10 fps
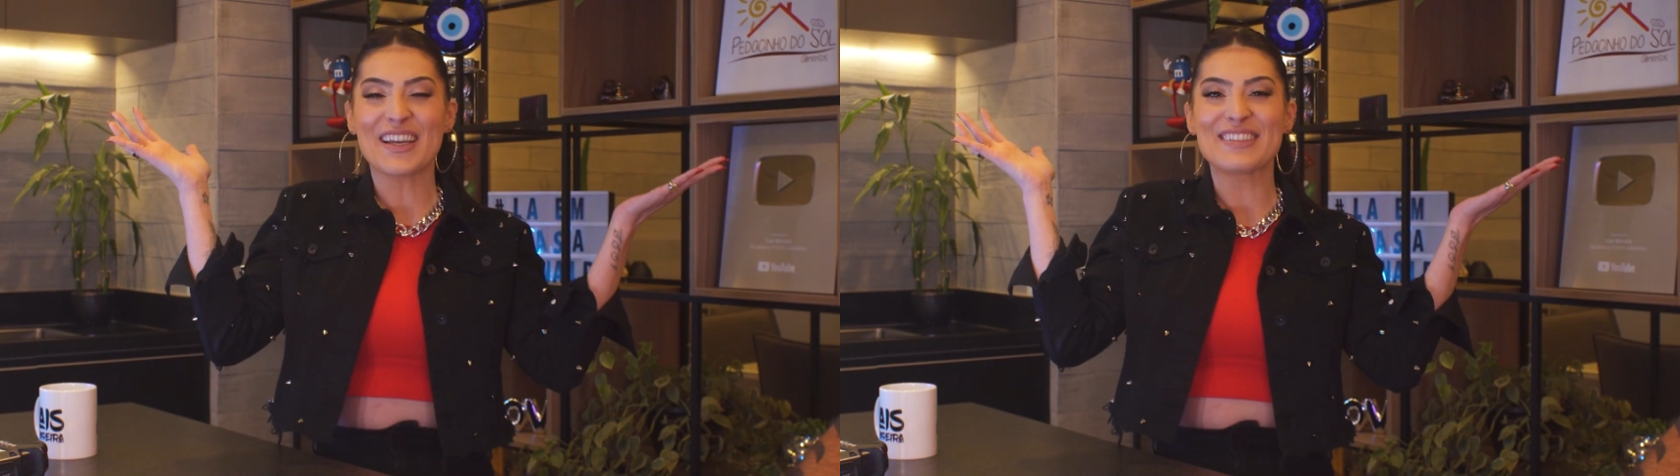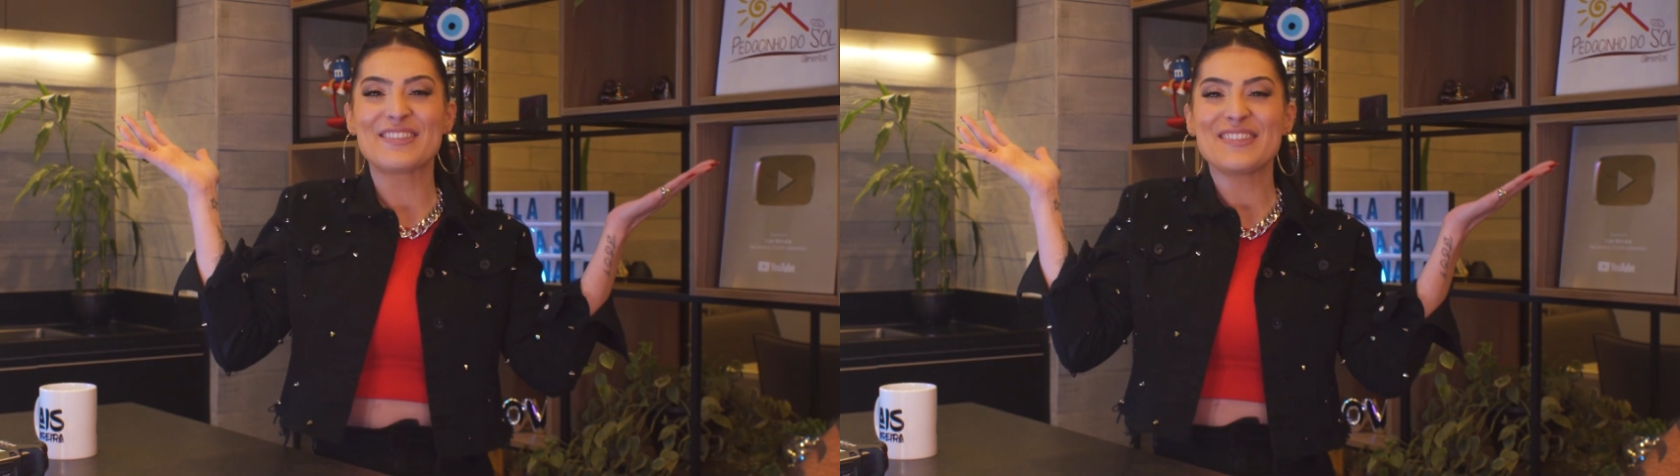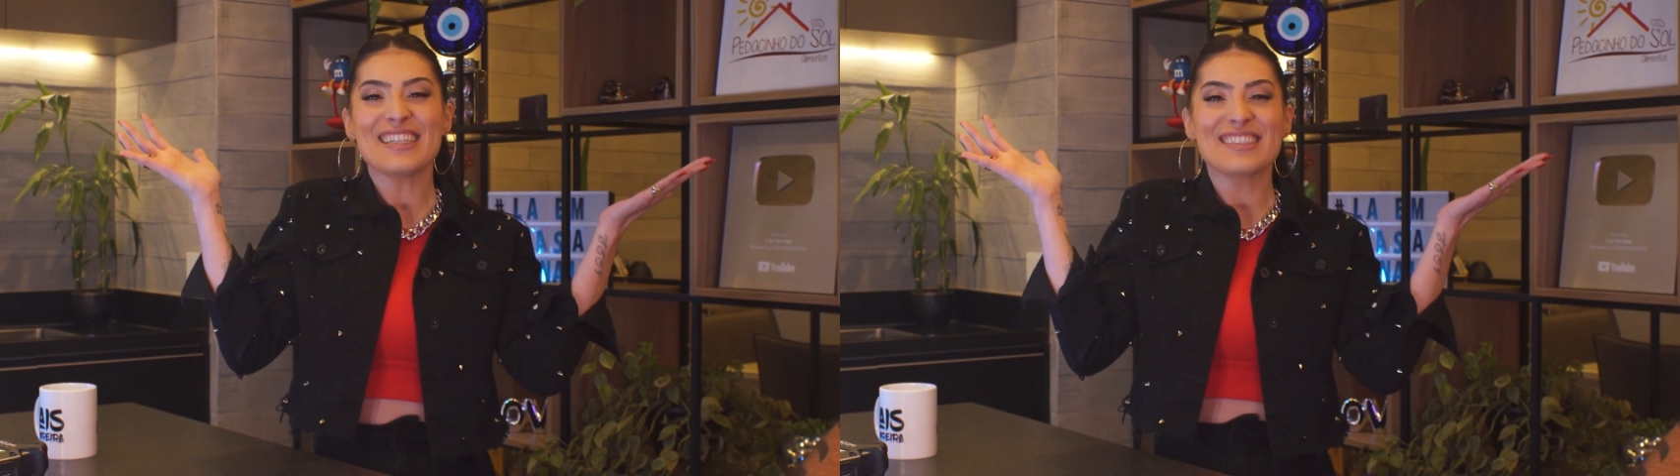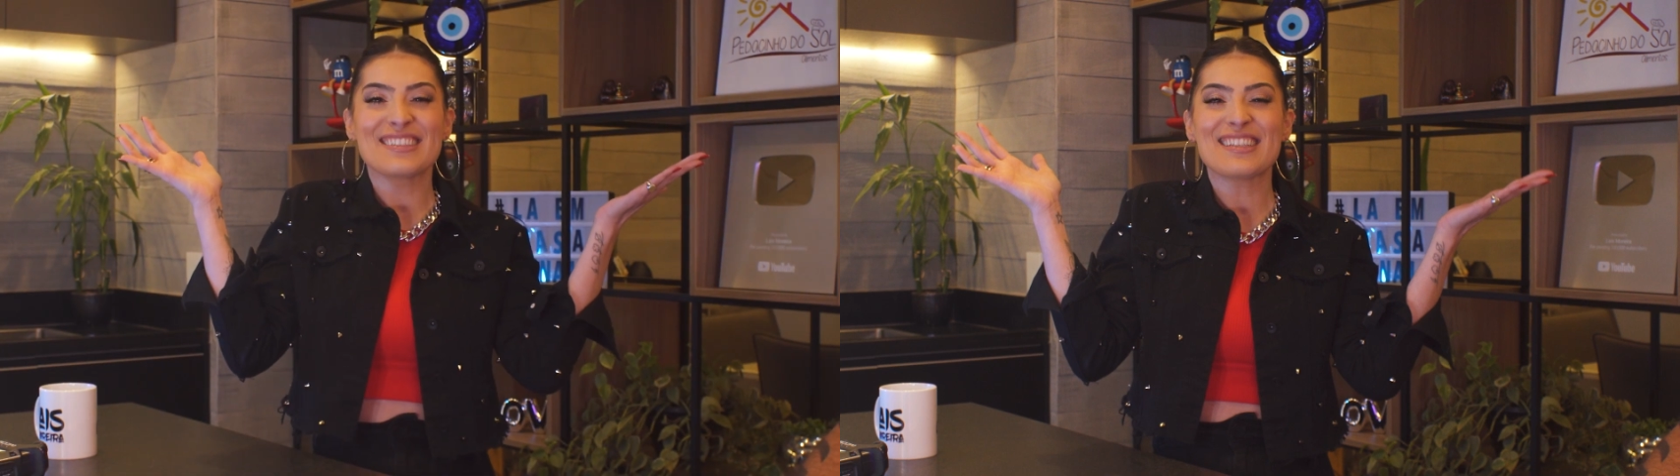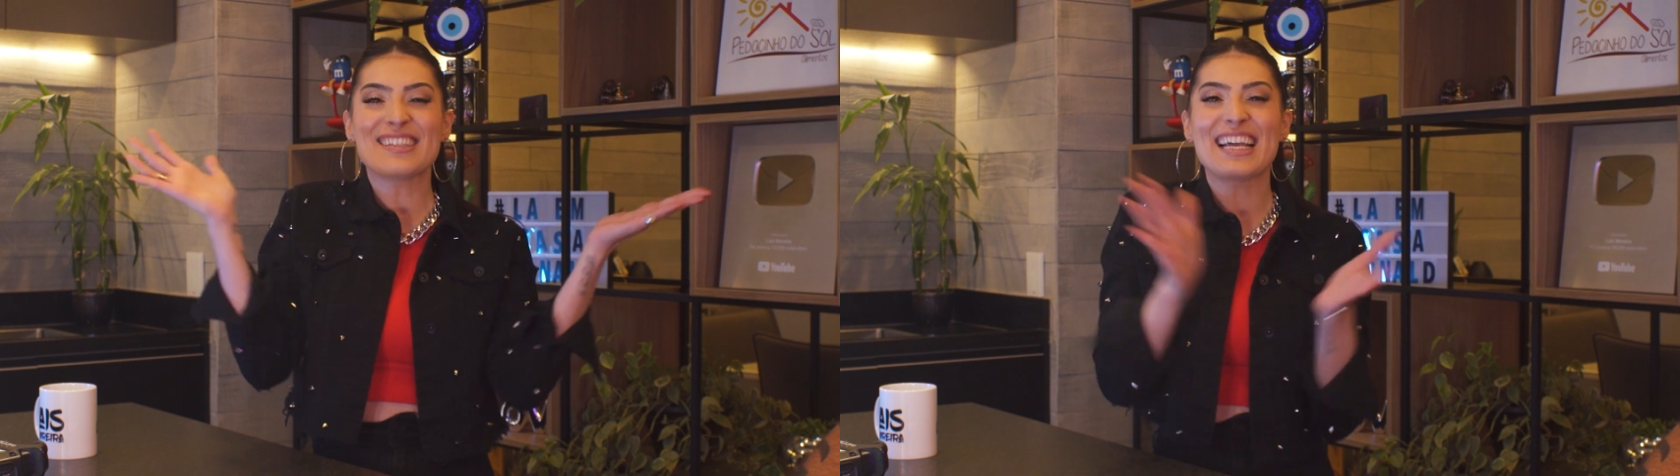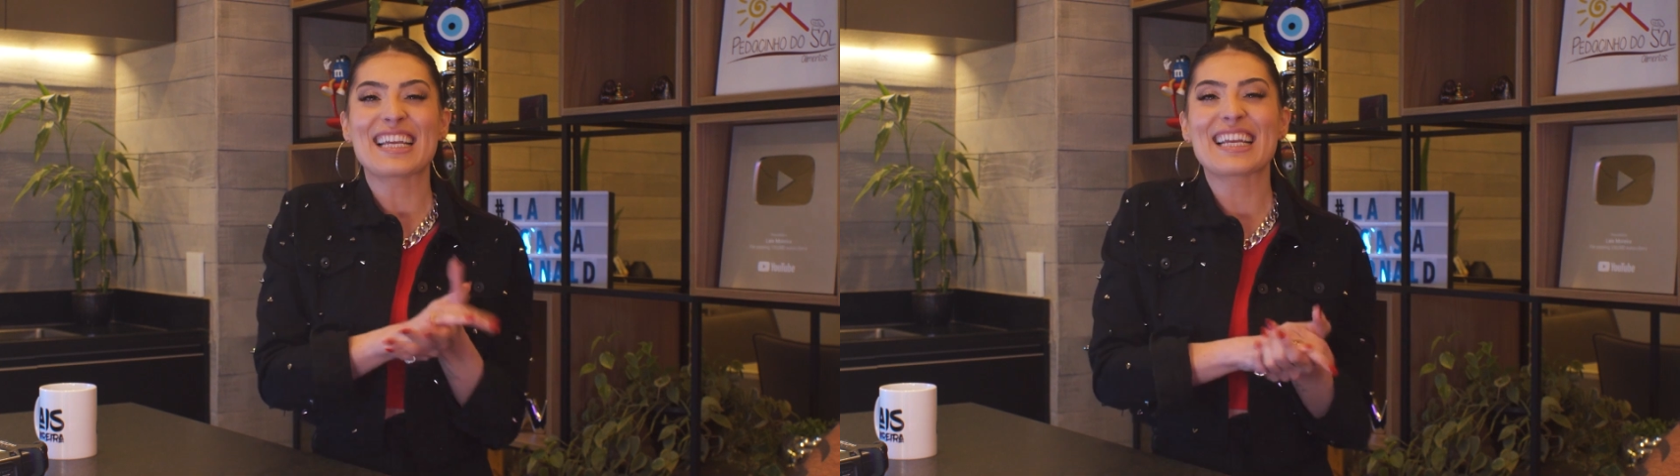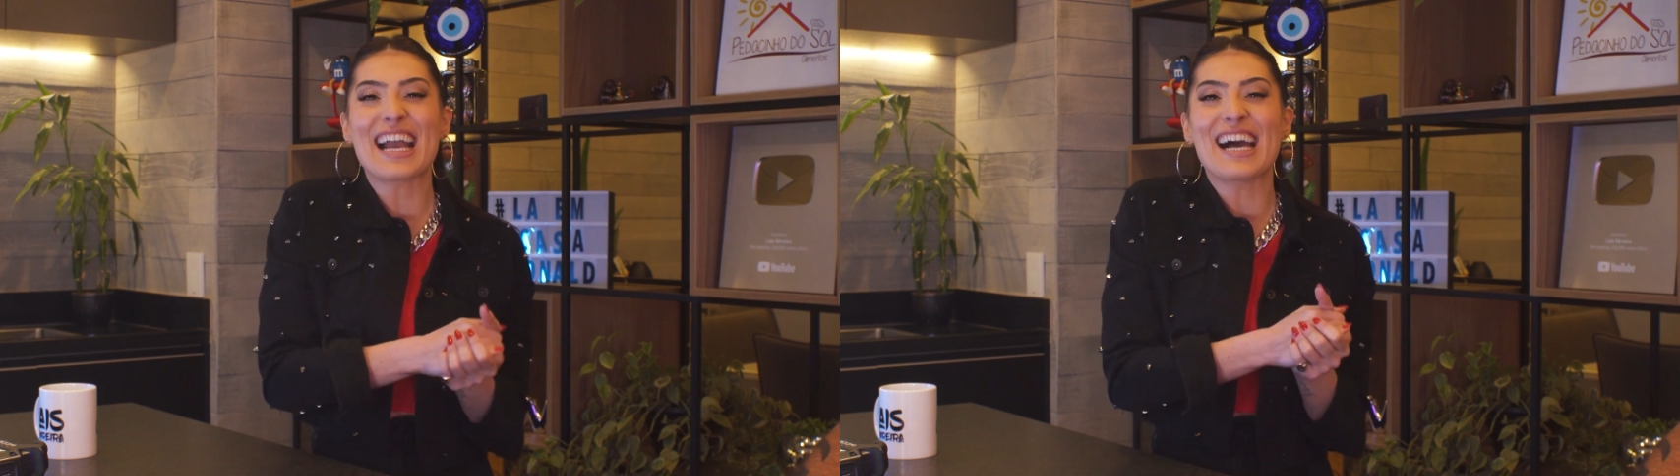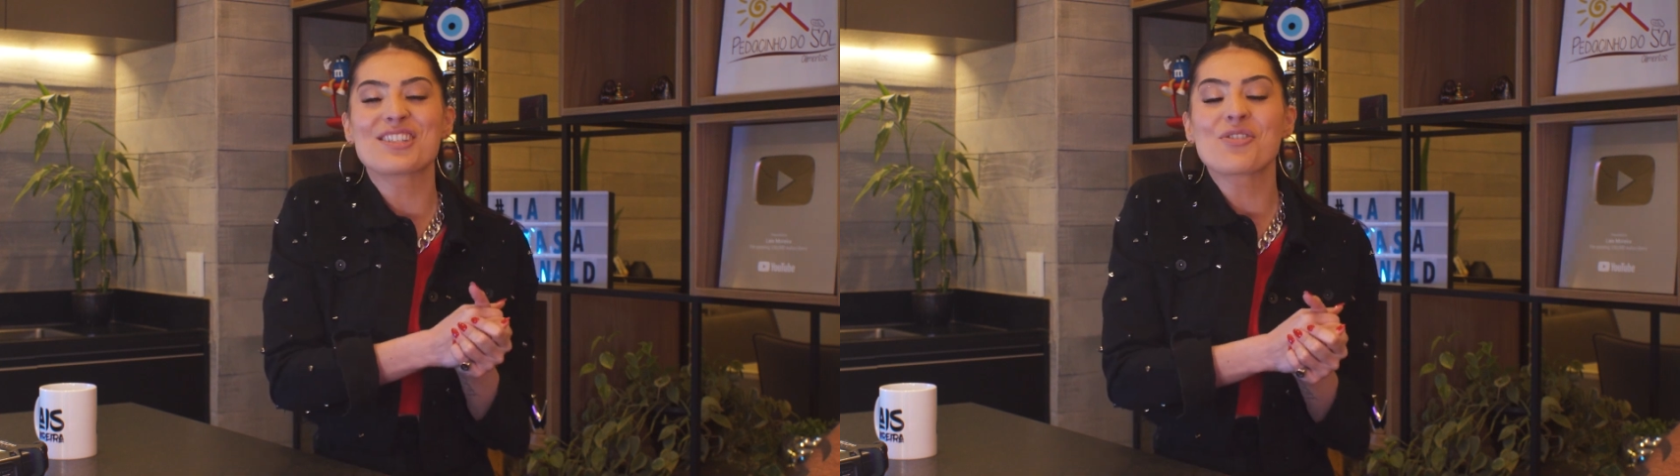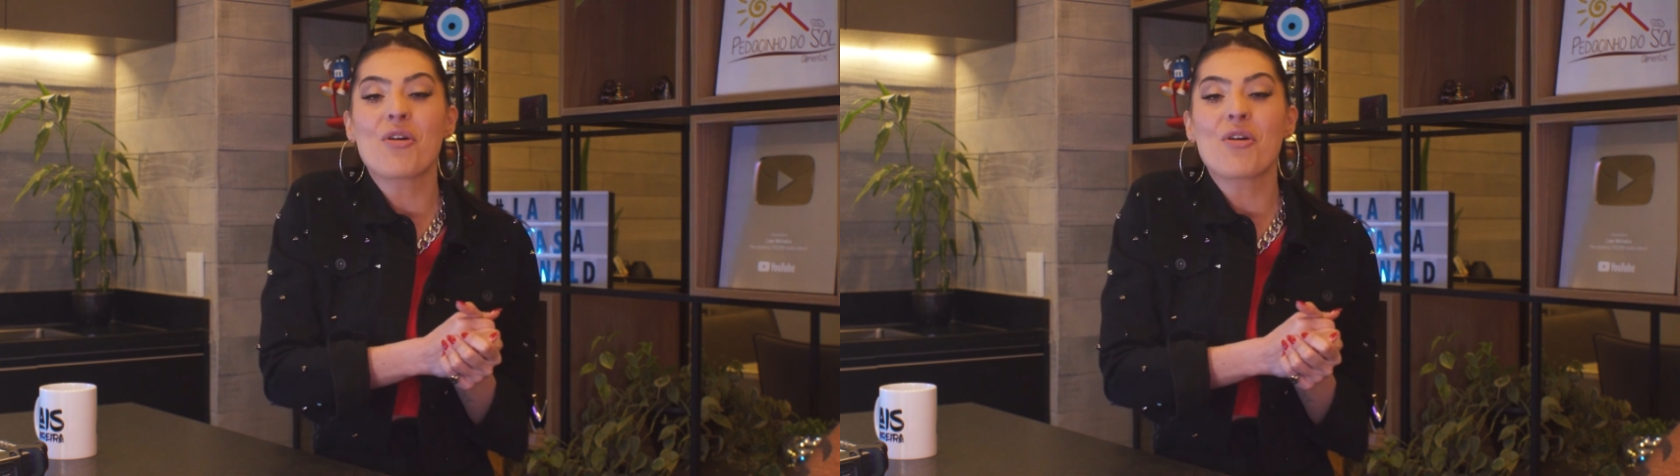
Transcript: bem-vindos ao Lá em Casa.